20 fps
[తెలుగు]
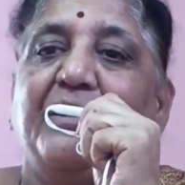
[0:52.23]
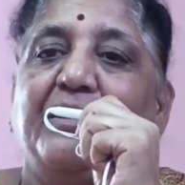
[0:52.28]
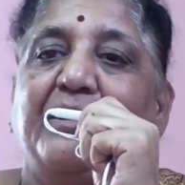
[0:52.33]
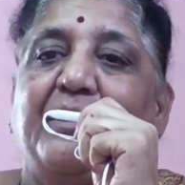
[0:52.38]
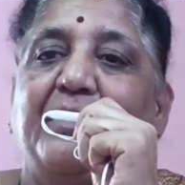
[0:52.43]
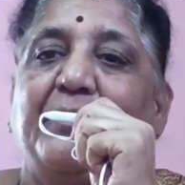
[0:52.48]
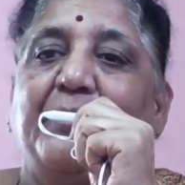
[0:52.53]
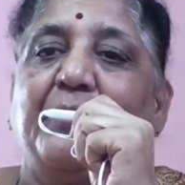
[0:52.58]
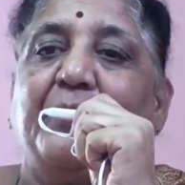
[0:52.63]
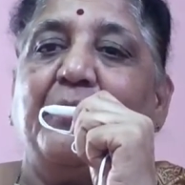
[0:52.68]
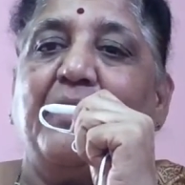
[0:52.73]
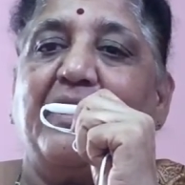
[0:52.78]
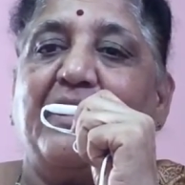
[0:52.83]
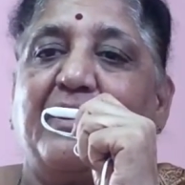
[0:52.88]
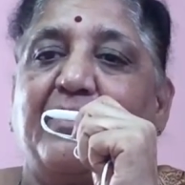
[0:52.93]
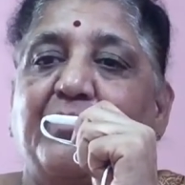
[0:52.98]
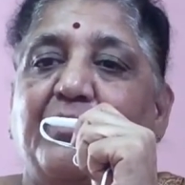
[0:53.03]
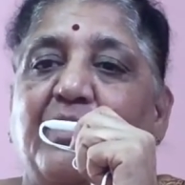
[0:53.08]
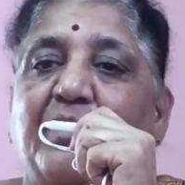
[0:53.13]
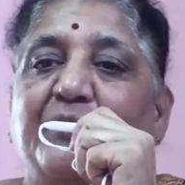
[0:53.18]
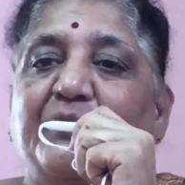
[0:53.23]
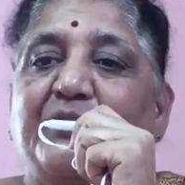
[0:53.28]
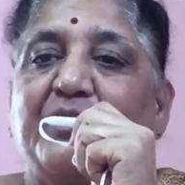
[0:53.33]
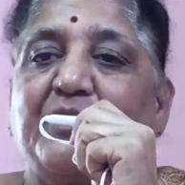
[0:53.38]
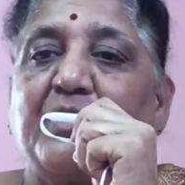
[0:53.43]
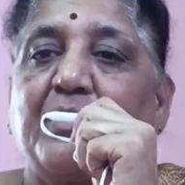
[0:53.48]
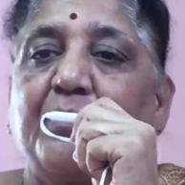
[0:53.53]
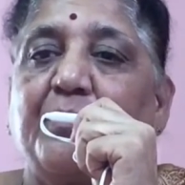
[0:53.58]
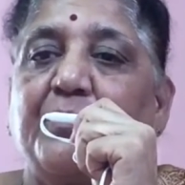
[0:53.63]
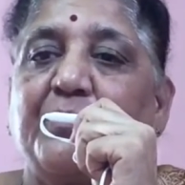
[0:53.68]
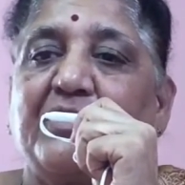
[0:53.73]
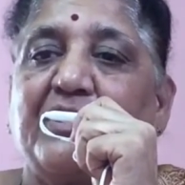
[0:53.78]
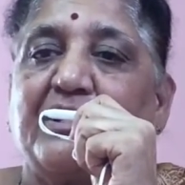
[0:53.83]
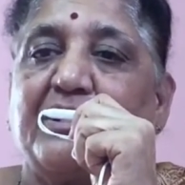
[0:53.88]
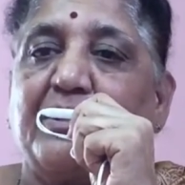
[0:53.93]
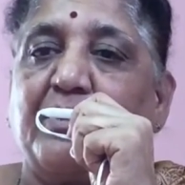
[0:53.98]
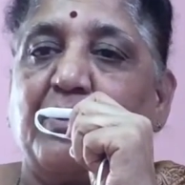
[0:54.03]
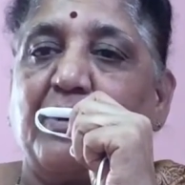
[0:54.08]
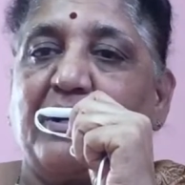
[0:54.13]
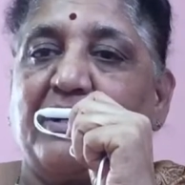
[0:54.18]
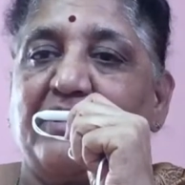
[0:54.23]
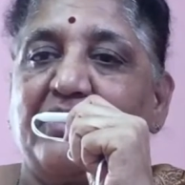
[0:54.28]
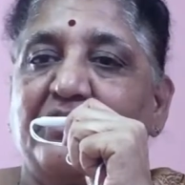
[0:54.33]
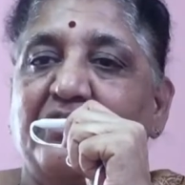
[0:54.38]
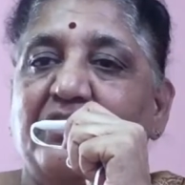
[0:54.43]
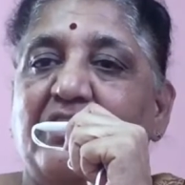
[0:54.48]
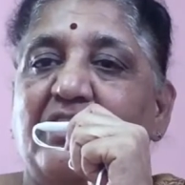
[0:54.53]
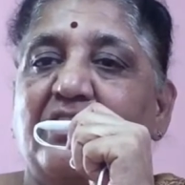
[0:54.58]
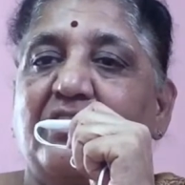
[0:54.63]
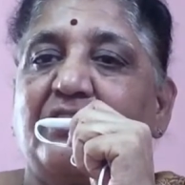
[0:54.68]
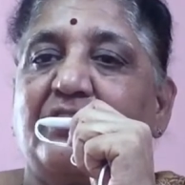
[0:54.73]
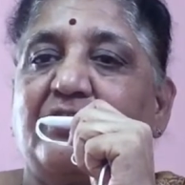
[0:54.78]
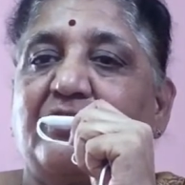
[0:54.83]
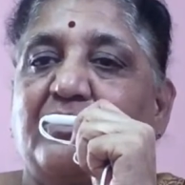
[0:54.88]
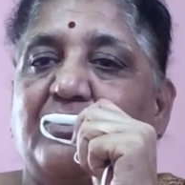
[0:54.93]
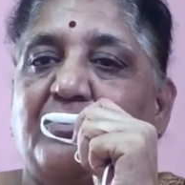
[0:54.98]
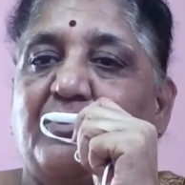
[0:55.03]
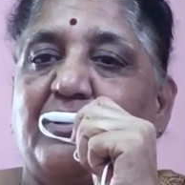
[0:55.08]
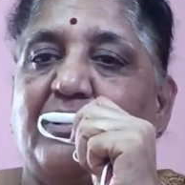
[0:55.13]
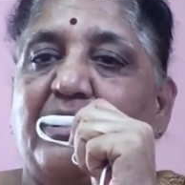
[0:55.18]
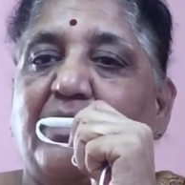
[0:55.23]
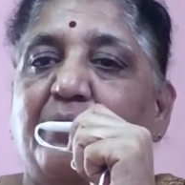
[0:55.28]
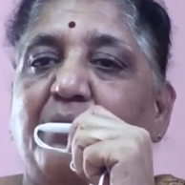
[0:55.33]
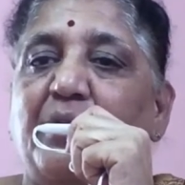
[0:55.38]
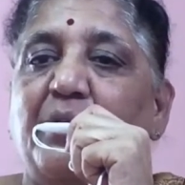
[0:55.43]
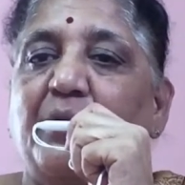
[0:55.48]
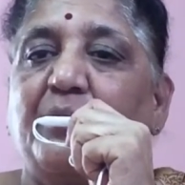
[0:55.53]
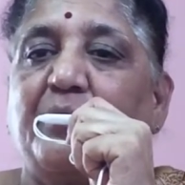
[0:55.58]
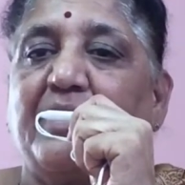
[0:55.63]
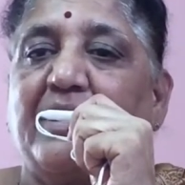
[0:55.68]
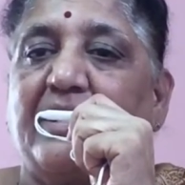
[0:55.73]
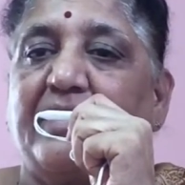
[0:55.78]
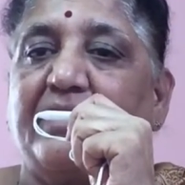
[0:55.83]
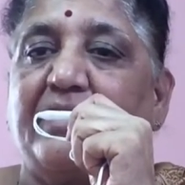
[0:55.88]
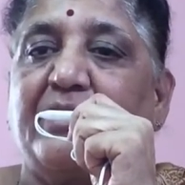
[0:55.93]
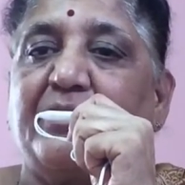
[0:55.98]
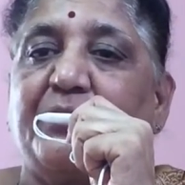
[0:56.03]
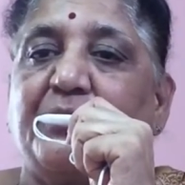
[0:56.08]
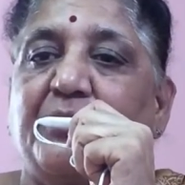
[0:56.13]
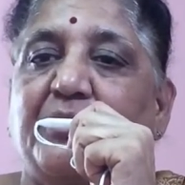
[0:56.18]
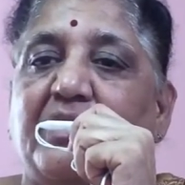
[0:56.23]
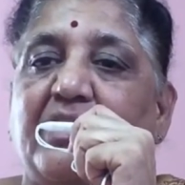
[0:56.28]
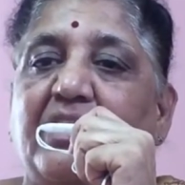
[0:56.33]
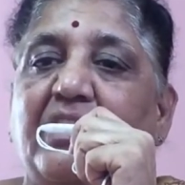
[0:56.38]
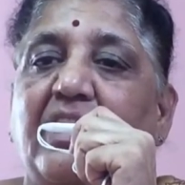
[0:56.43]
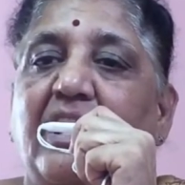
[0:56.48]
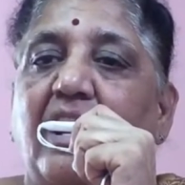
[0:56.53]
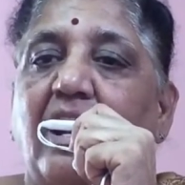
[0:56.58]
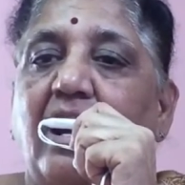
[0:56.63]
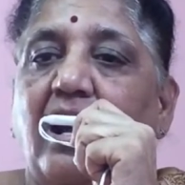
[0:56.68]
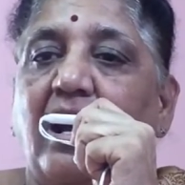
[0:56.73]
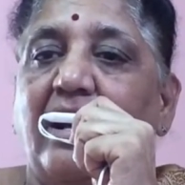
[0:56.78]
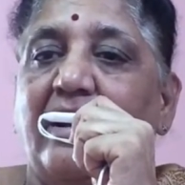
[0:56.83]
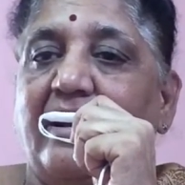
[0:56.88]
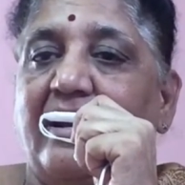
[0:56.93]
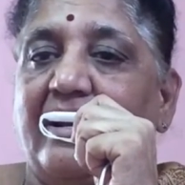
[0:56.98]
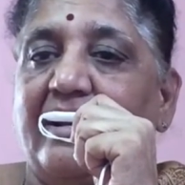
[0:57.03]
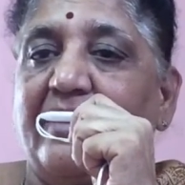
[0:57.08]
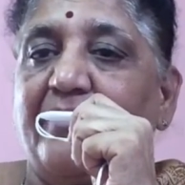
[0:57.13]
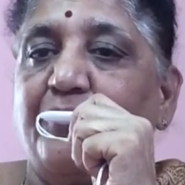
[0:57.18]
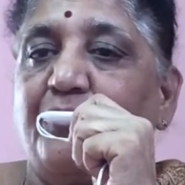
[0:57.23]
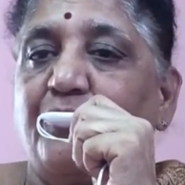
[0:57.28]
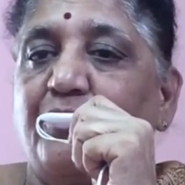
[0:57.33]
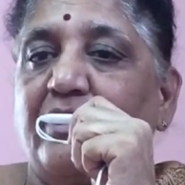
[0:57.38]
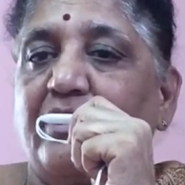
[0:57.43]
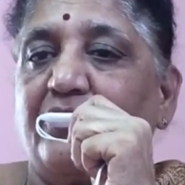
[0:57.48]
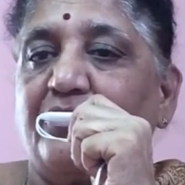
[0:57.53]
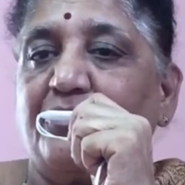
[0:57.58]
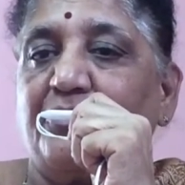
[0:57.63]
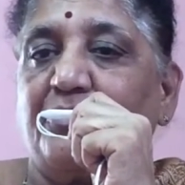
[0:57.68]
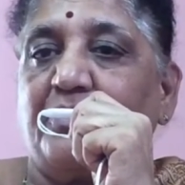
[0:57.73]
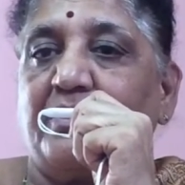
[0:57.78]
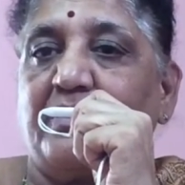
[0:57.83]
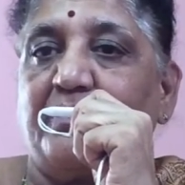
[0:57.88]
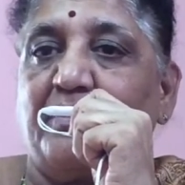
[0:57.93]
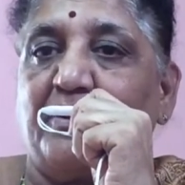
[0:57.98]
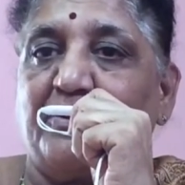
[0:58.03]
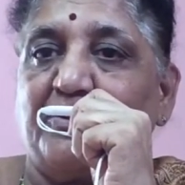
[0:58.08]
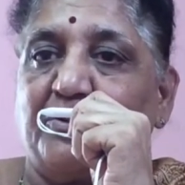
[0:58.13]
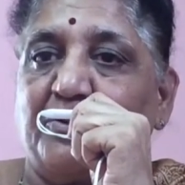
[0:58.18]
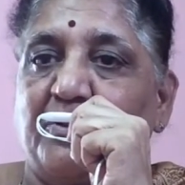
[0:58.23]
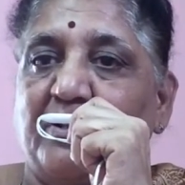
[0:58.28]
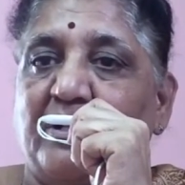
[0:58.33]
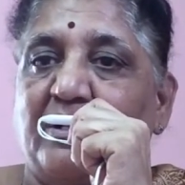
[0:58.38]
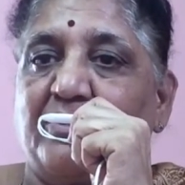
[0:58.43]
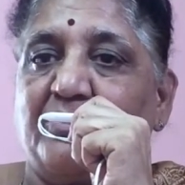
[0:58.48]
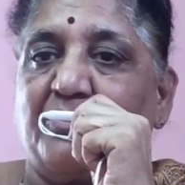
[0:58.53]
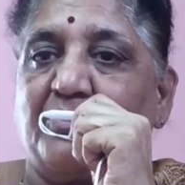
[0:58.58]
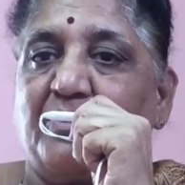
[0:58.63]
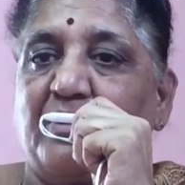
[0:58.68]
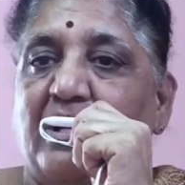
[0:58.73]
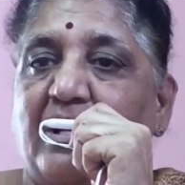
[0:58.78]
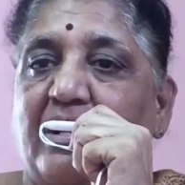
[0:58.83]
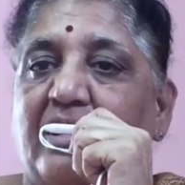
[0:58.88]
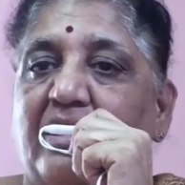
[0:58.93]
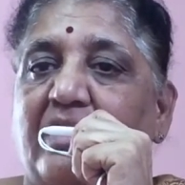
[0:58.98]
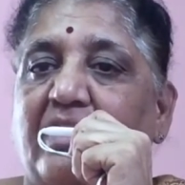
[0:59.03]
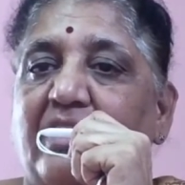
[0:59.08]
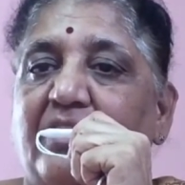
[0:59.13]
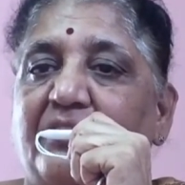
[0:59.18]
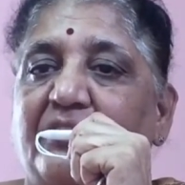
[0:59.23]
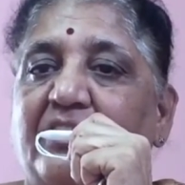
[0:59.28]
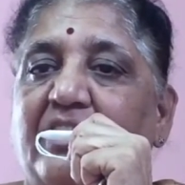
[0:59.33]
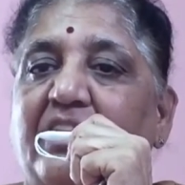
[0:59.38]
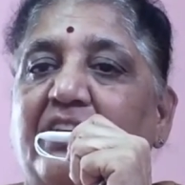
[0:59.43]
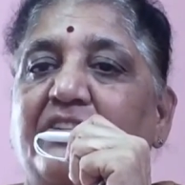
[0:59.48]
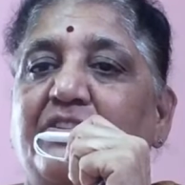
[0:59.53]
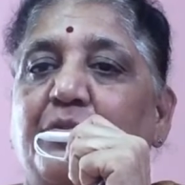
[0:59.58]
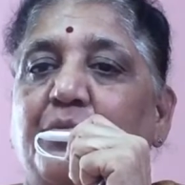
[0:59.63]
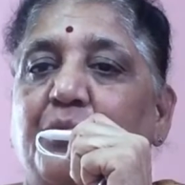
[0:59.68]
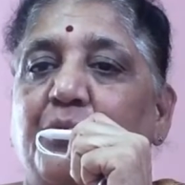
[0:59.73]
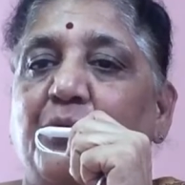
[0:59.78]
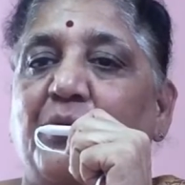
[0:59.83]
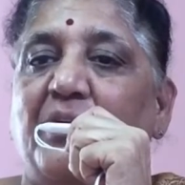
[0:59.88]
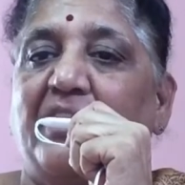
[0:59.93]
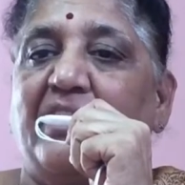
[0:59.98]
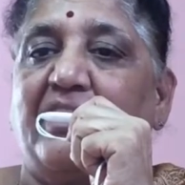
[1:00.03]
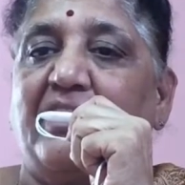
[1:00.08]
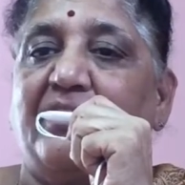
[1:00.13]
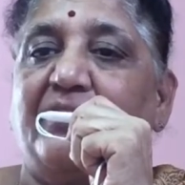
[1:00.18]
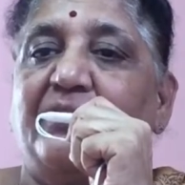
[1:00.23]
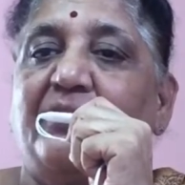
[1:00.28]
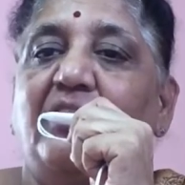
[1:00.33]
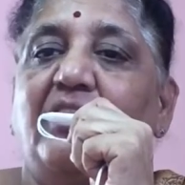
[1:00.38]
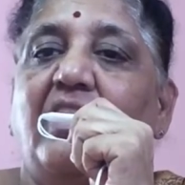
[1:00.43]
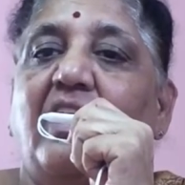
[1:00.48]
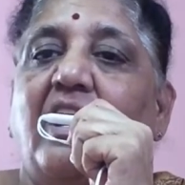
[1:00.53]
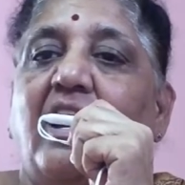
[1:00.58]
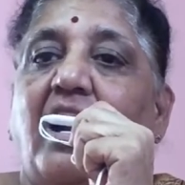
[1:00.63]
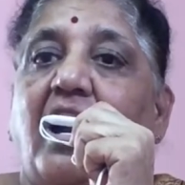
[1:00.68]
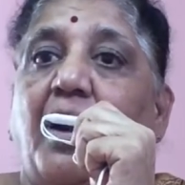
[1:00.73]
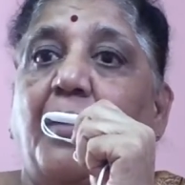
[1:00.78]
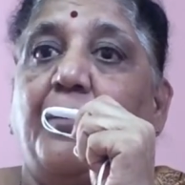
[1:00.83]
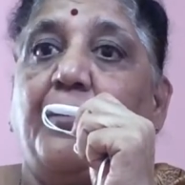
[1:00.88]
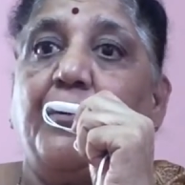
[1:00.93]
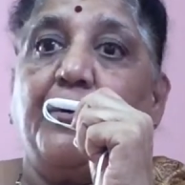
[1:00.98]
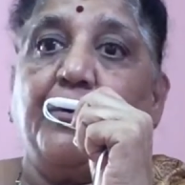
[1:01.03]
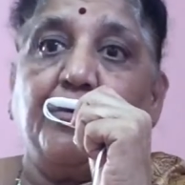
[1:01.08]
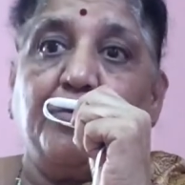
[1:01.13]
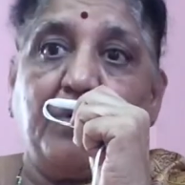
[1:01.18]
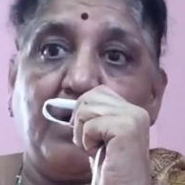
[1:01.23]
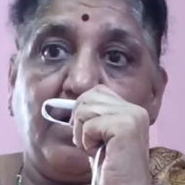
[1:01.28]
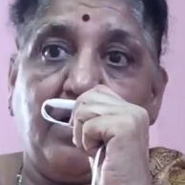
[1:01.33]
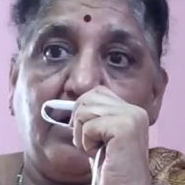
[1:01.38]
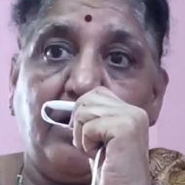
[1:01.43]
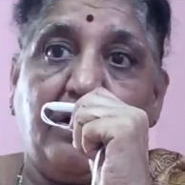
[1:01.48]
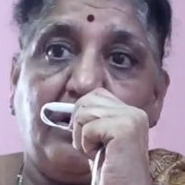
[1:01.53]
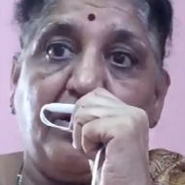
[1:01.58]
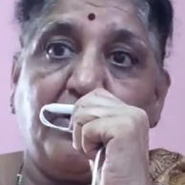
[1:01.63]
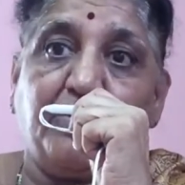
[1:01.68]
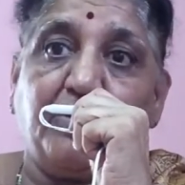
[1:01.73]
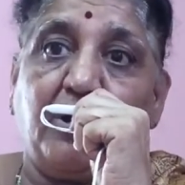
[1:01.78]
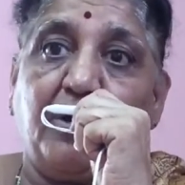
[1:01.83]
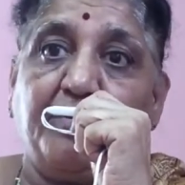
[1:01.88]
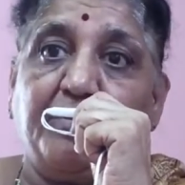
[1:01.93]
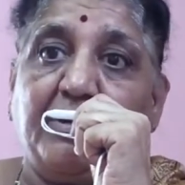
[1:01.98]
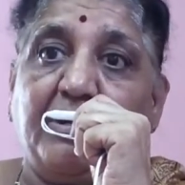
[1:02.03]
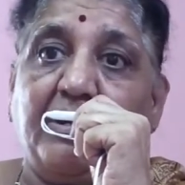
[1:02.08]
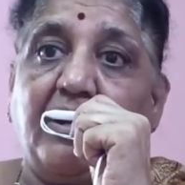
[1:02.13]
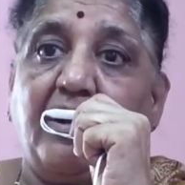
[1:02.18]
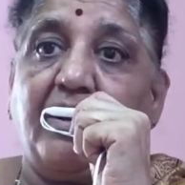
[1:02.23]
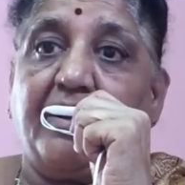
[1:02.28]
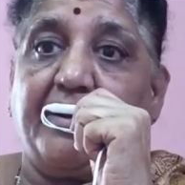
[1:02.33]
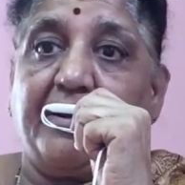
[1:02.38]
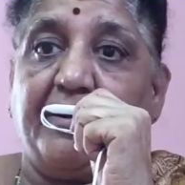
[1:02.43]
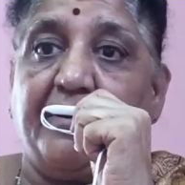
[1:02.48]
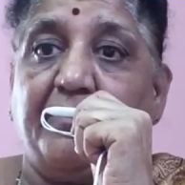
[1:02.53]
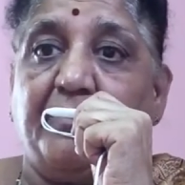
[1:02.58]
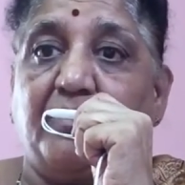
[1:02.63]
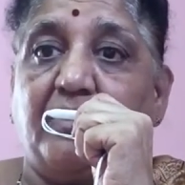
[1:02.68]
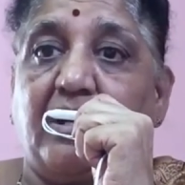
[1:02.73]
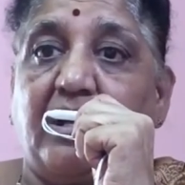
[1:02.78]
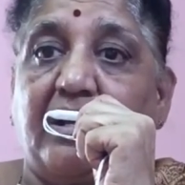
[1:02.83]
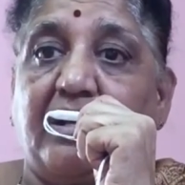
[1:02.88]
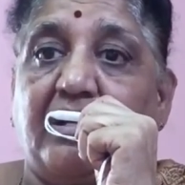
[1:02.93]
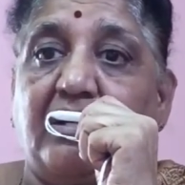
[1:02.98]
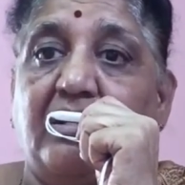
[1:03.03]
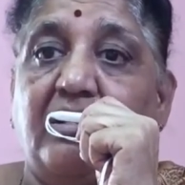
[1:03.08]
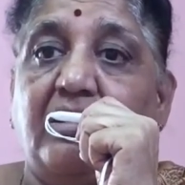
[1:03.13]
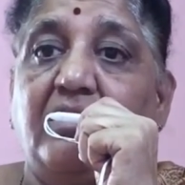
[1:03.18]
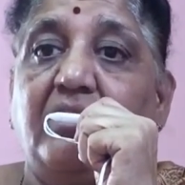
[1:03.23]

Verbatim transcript: నేను మా రఘురామ్ చిన్నప్పుడు జరిగిన ఒక ఇన్సిడెంట్ వదినమ్మలు మీ అందరితోటి అలాగే వ్యూయర్స్ తోటి పంచుకోదలుచుకున్నాను అన్నాను సరే చెప్పు అన్నారు అప్పుడు మా రఘురామ్కి ఆరేళ్ళు ఉంటాయి